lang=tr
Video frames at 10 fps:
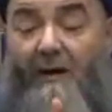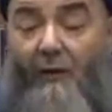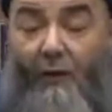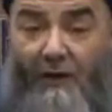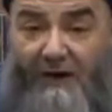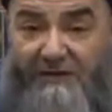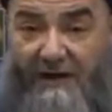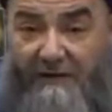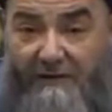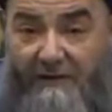o
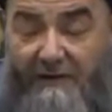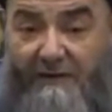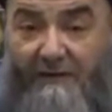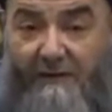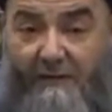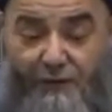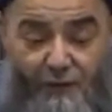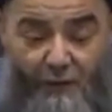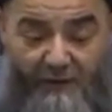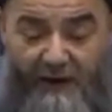yaştan
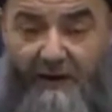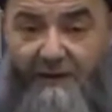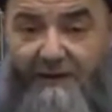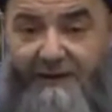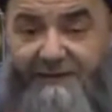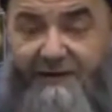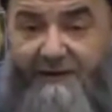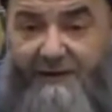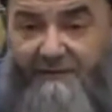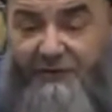sonra işte
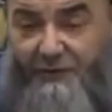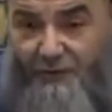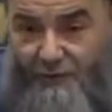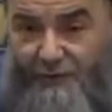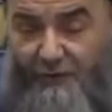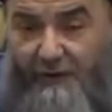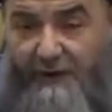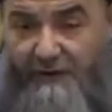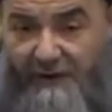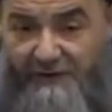70 küsur
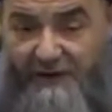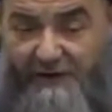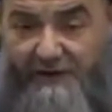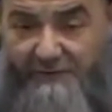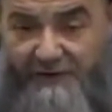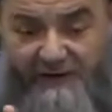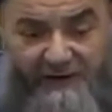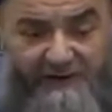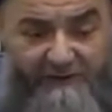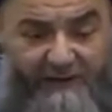yaşlarında 72
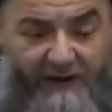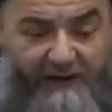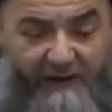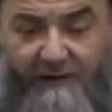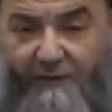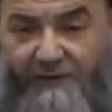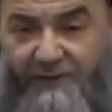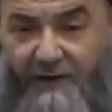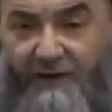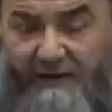yaşına falan herhalde
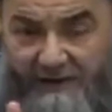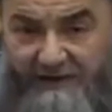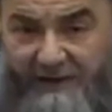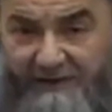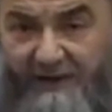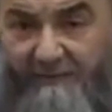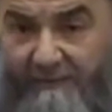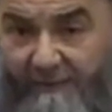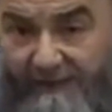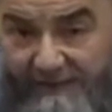olacak. Geçen sene
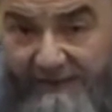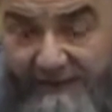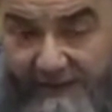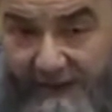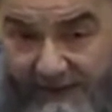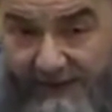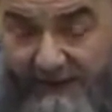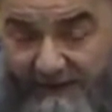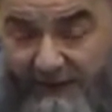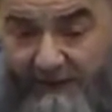vefat etti edene
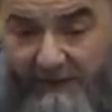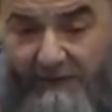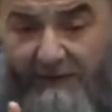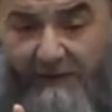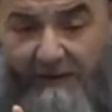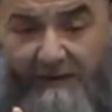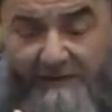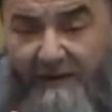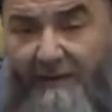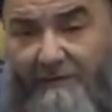kadar. E
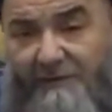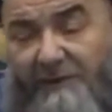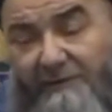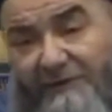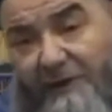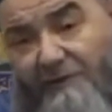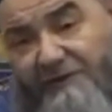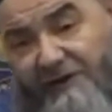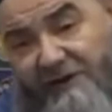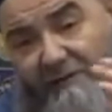devamlı tabii ki
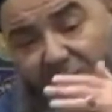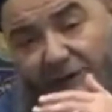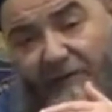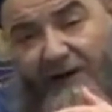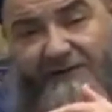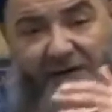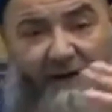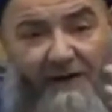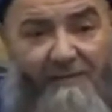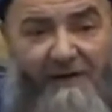Rize'den buraya bazı
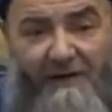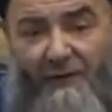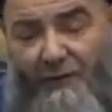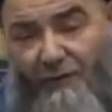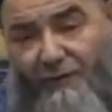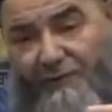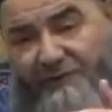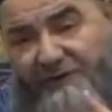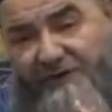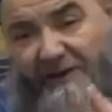gelemediği oluyordu.
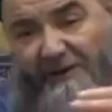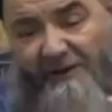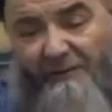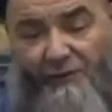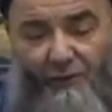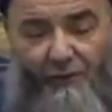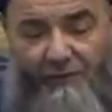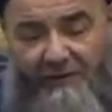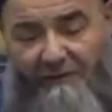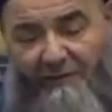Biz gidemediğimiz oluyor tabii